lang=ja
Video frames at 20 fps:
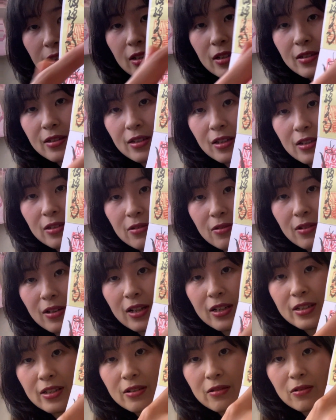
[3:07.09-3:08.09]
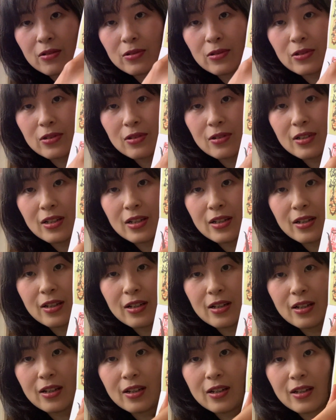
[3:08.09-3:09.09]
ギさんの張りコンの虎
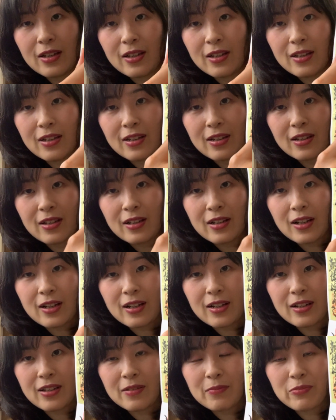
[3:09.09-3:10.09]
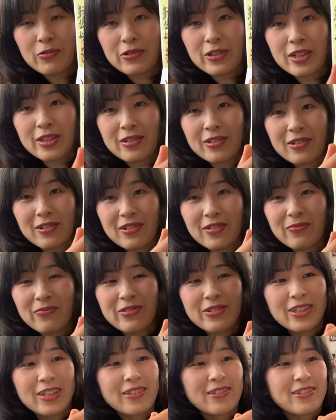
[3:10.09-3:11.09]
が
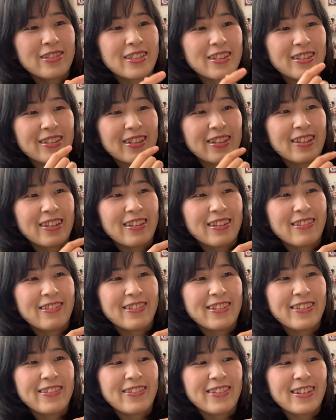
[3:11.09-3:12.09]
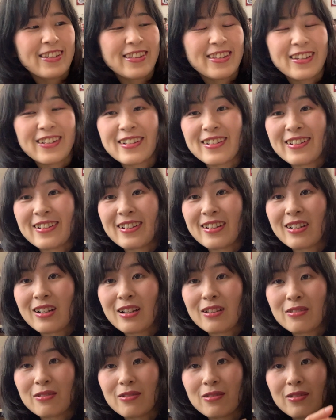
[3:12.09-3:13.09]
プリントプリントじゃない。これはなんか、
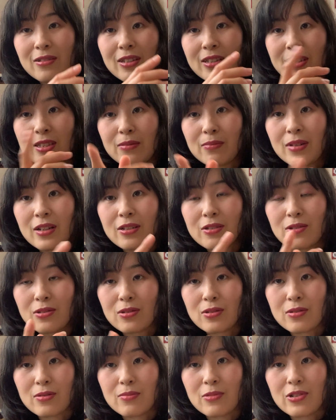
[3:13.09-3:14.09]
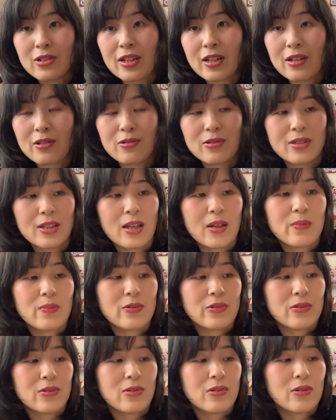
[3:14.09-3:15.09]
あの、1枚ずつもらえる
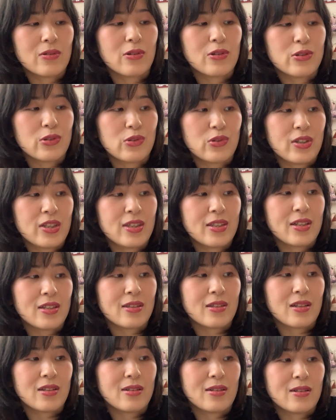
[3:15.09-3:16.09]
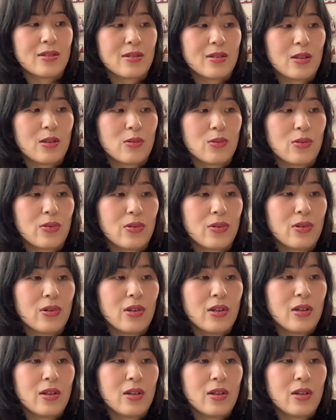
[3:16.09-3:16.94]
タイプの御朱印だったんですけど、